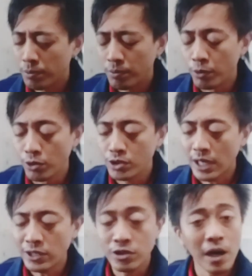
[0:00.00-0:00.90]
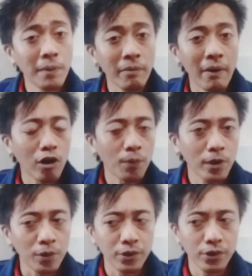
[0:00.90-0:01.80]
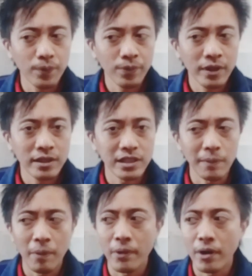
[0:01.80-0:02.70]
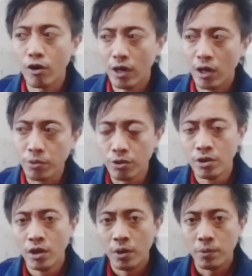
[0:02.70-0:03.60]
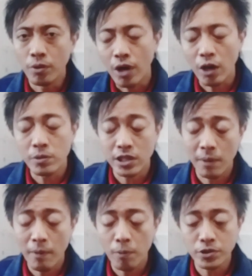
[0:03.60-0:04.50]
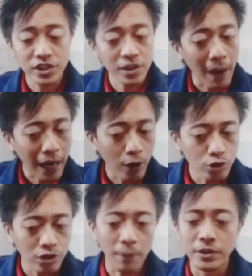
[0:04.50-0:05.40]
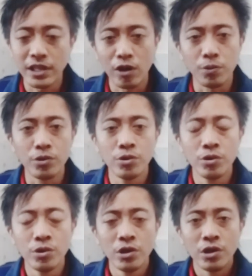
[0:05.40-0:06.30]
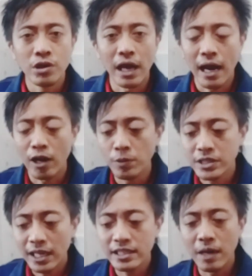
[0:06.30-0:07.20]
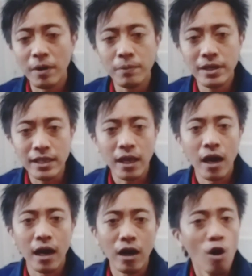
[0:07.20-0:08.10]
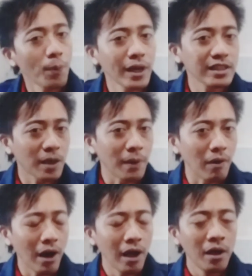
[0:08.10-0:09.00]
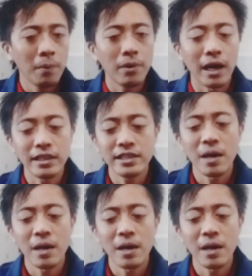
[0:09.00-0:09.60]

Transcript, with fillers: Bu, saya juga membawa kopi loh, Bu. Saya membawa korek loh, Bu. Bu, kalau misalnya mau pesan sembako juga bisa loh, Bu. Nah, kalau misalnya dia membeli e, kopi yang saya bawa, berarti saya